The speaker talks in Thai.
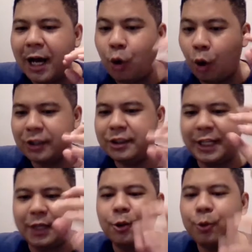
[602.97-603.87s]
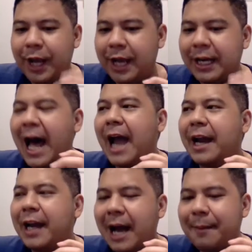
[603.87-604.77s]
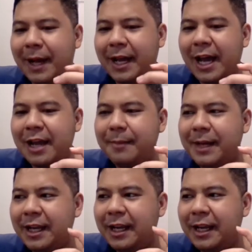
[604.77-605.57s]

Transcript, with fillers: กดจิตของตัวเองได้นะครับไม่ให้มี